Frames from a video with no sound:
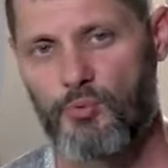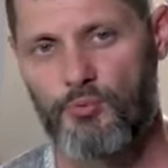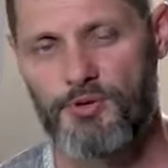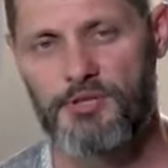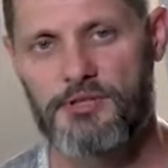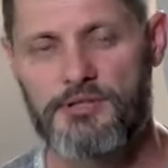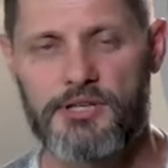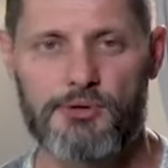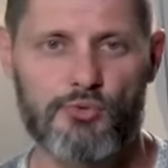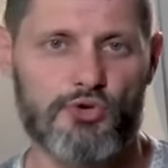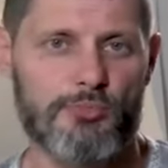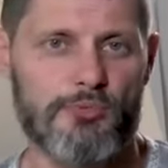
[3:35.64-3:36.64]
увидели,
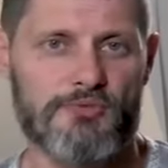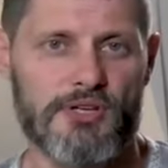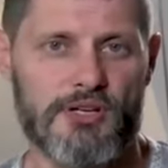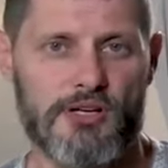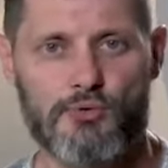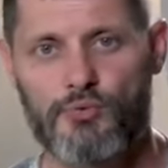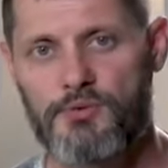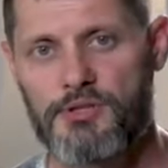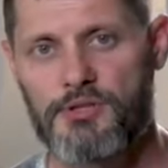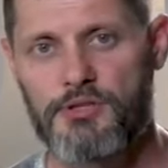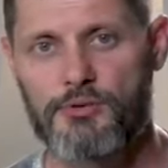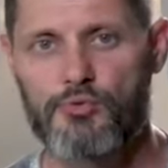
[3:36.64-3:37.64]
да, и тут же повторяют,
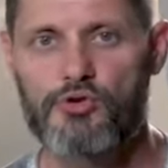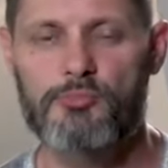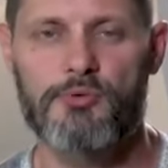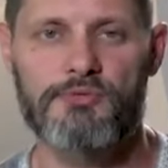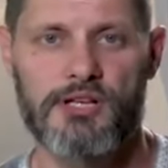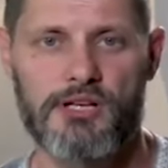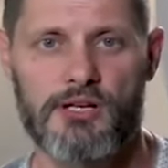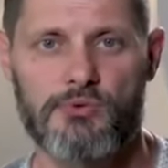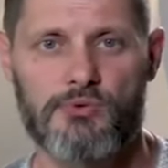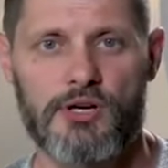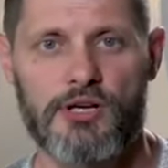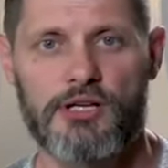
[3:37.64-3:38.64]
увидели и тут же
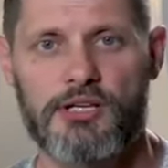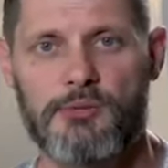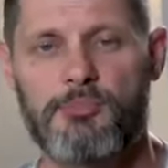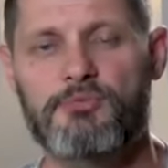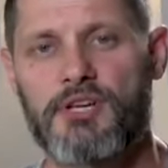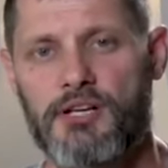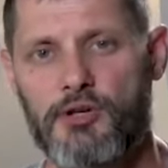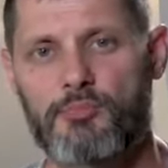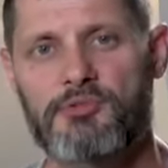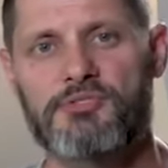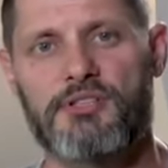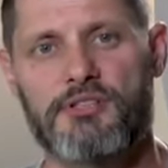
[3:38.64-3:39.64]
повторяют И
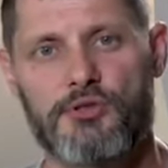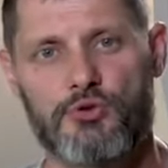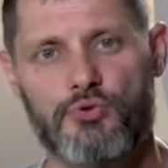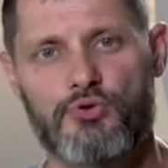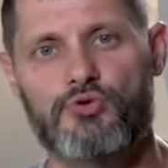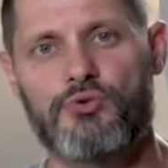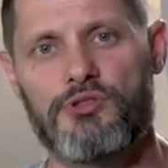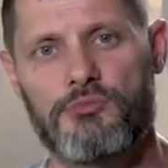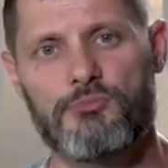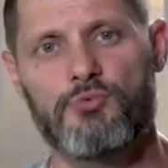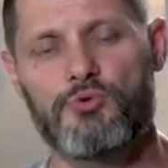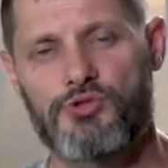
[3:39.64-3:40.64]
повторяют постоянно то, что
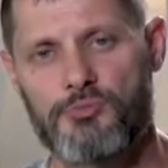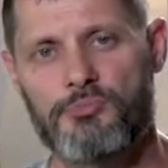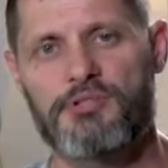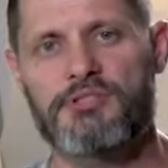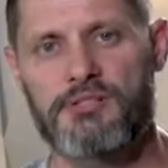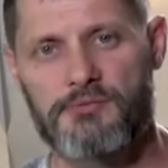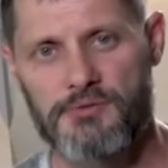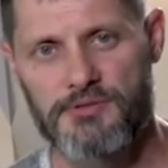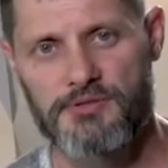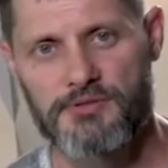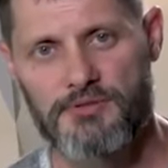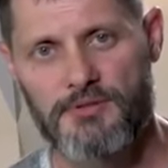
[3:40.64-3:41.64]
им очень
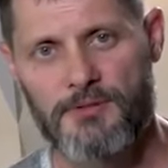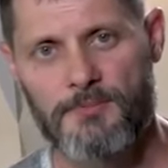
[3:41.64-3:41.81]
понравилось.